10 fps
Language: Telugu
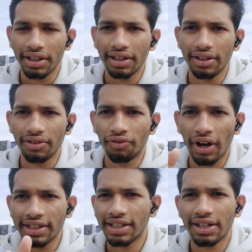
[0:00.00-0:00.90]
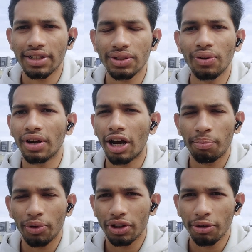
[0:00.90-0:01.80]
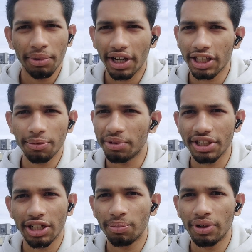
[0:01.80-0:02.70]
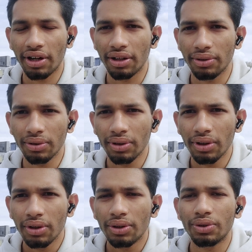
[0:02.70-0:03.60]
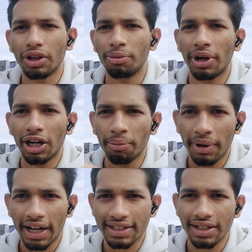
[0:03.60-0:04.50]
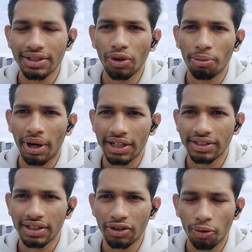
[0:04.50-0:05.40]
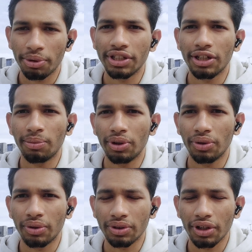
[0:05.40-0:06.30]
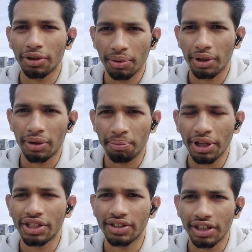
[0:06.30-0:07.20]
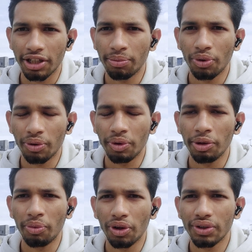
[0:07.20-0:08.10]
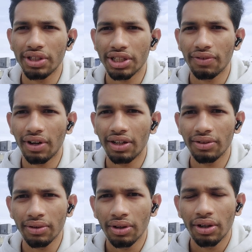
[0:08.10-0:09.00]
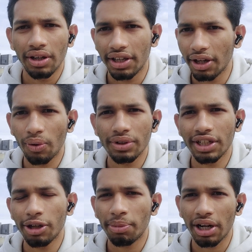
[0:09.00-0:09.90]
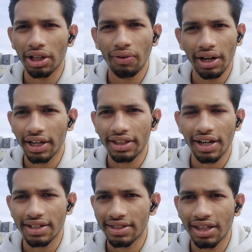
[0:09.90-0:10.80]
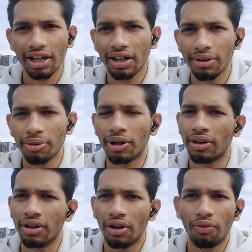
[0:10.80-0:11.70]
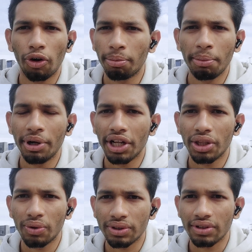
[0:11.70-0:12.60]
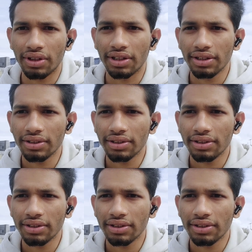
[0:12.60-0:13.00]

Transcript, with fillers: ఈ ఫైవ్ సెక్టర్స్లోకి రాకపోతే మీకైతే పీజీడబ్ల్యూ రాదు సో అది మాట బ్యాచిలర్స్ ఆర్ మాస్టర్స్ ఆర్ పీజీడబ్ల్యూ సారీ పిహెచ్డి ఈ మూ ఈ మూడు చేసిన వాళ్ళు ఏ కోర్స్ అయినా పర్లేదు వాళ్ళకైతే ఖచ్చితంగా వర్క్ uh, పర్మిట్ అయితే వస్తుంది